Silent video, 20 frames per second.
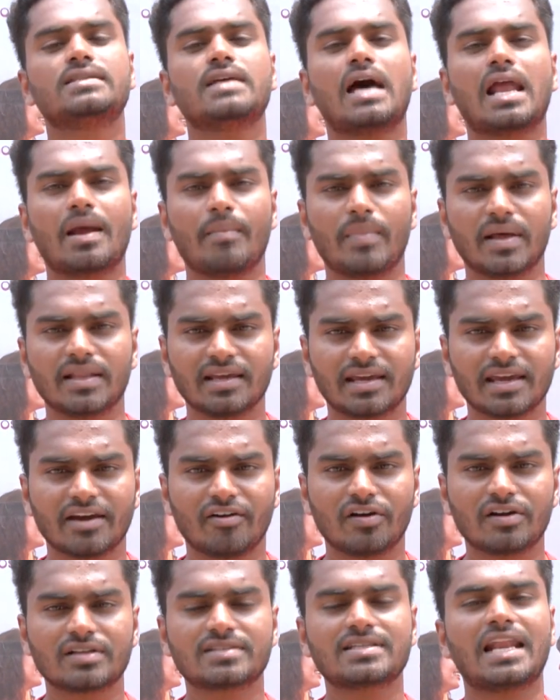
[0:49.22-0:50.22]
చాలామందికి
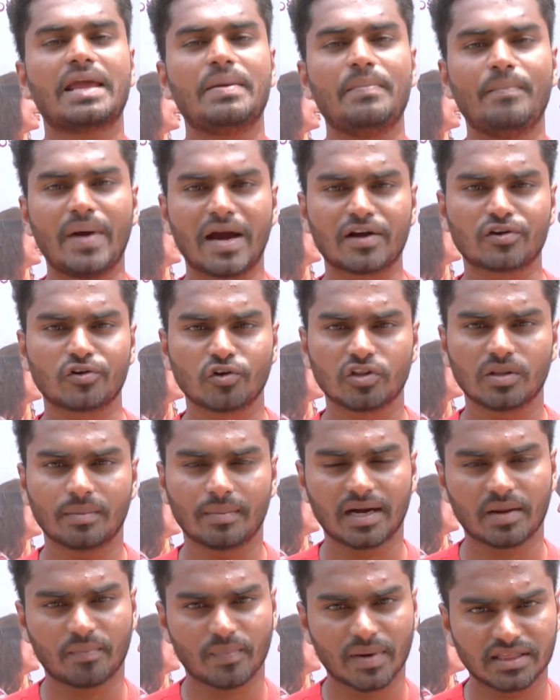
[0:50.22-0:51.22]
ఏమంటే చాలా ఇంపాక్ట్ ఉంటుంది
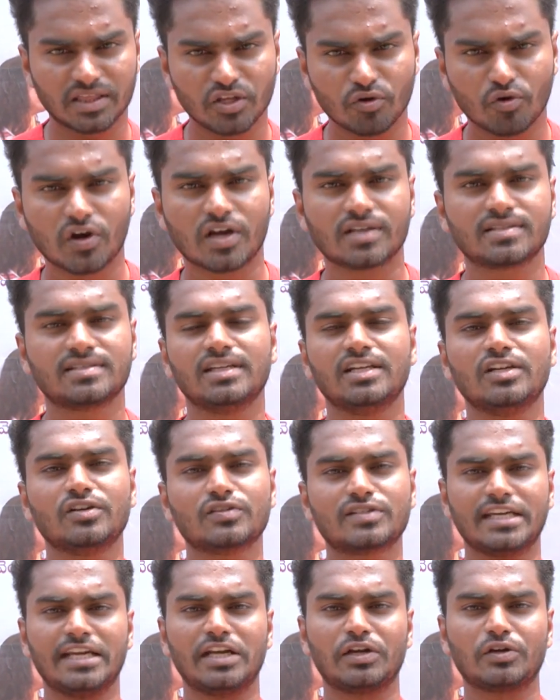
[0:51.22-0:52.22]
అనమాట ప్రతి ఒక్క సీన్
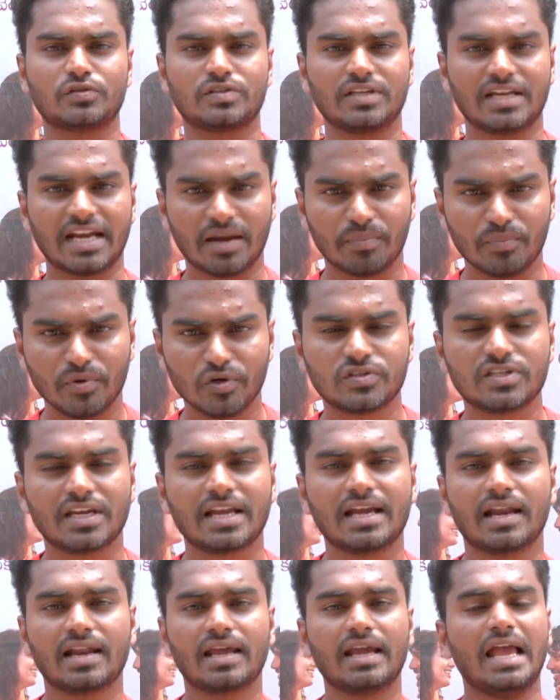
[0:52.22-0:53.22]
సీన్ టు సీన్ అండ్
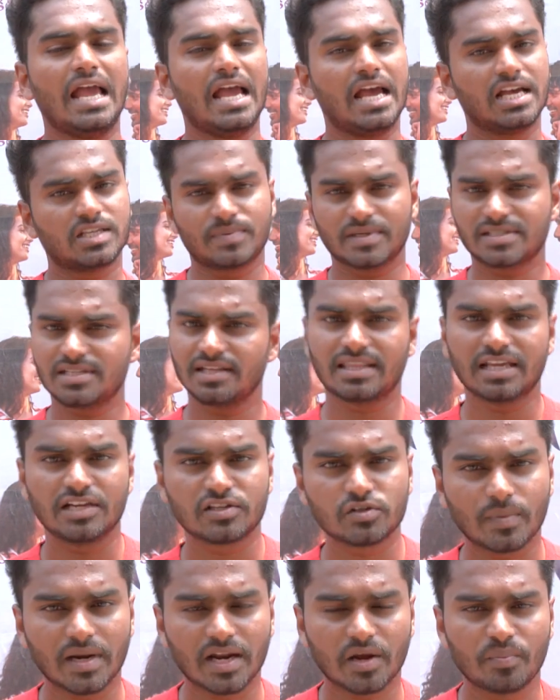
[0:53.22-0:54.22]
మ్యూజిక్ కానీ ఎస్పెషల్
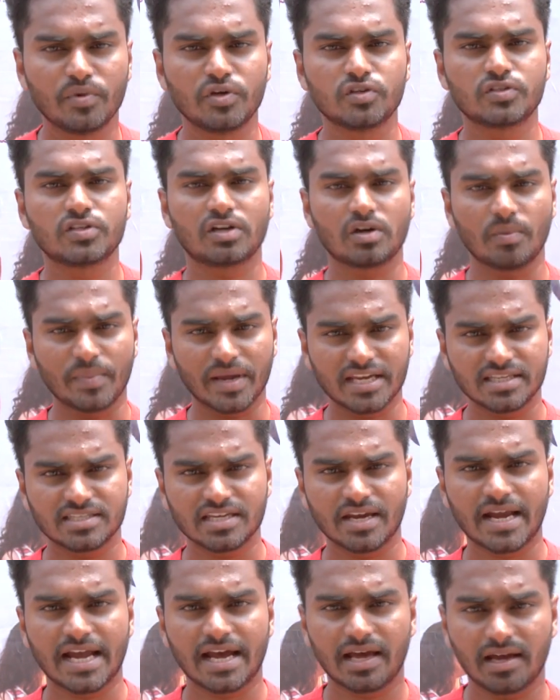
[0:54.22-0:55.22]
తెలుసు మనకు మ్యూజిక్
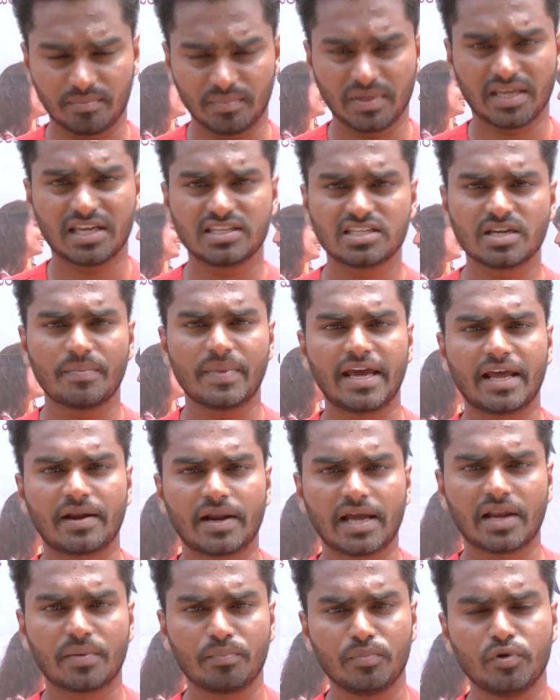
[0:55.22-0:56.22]
మిక్కిజే మికిజే మేయర్
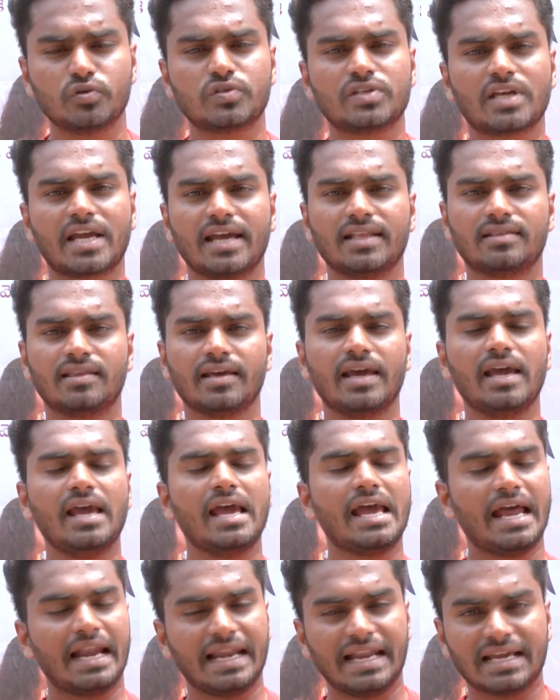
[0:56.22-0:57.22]
గారి మ్యూజిక్ అయితే
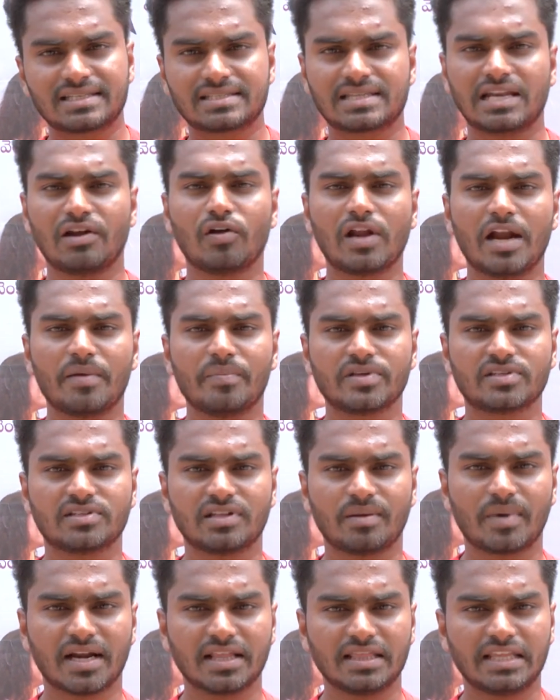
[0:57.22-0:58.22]
నెక్స్ట్ లెవెల్
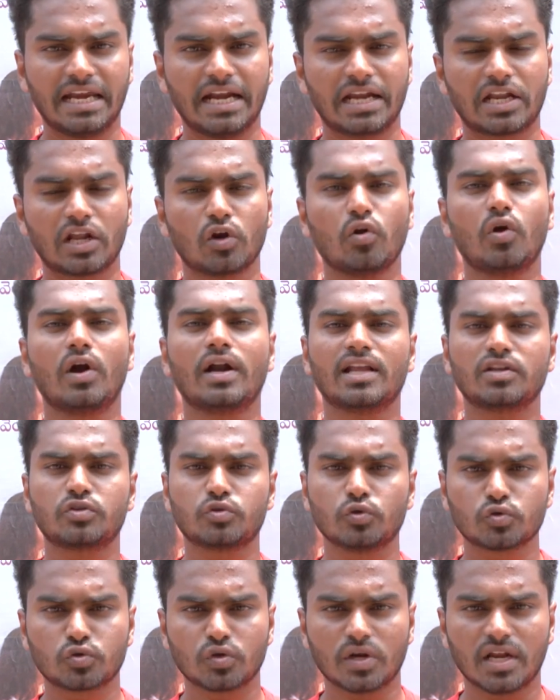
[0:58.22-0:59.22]
అనిపిస్తుంది అనమాట థియేటర్లో అంటే
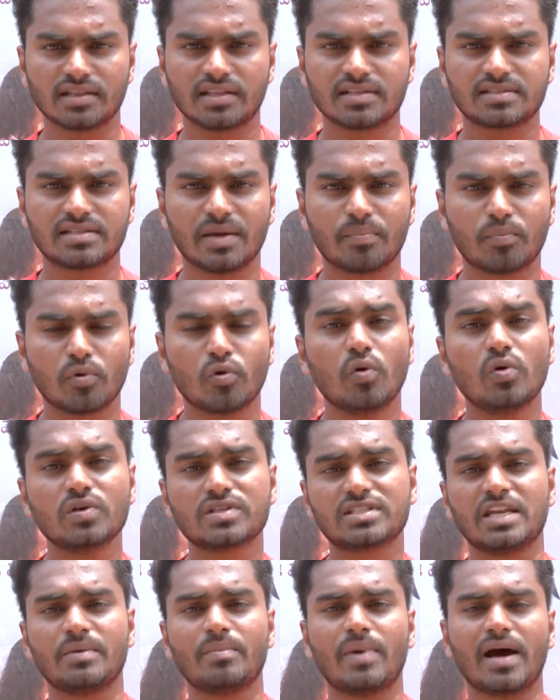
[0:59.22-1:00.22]
చూస్తున్నంతసేపు
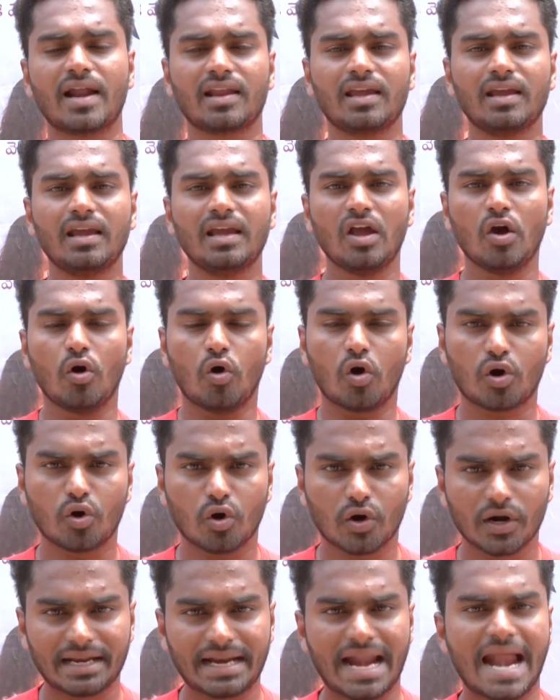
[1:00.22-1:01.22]
సినిమాని
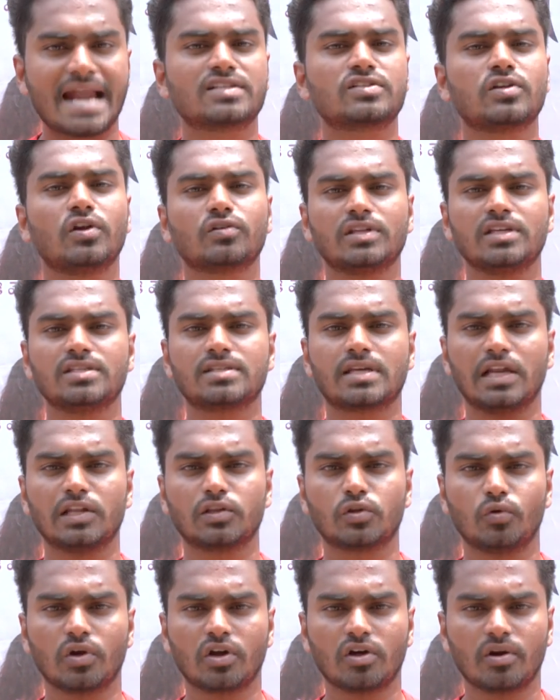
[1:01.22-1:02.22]
ఒక్కొక్క ట్రాన్స్లోకి
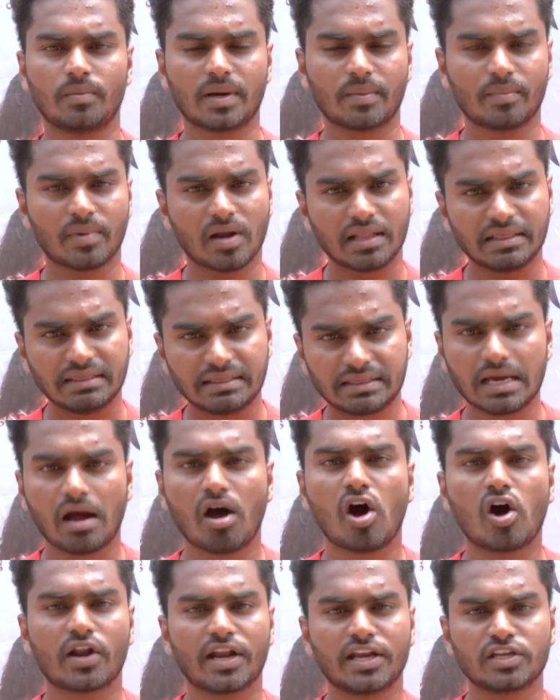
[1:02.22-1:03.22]
తీసుకెళ్తూ ఉంటాం అనమాట మనం అంత
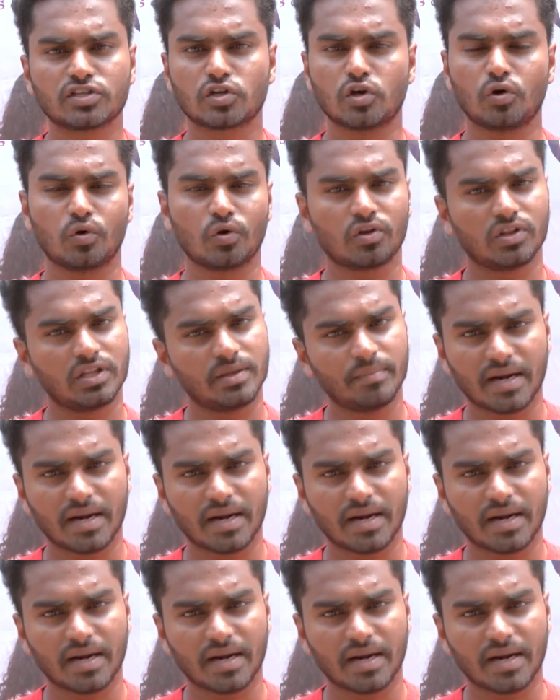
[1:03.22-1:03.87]
ఆ రేంజ్లో ఉంటుంది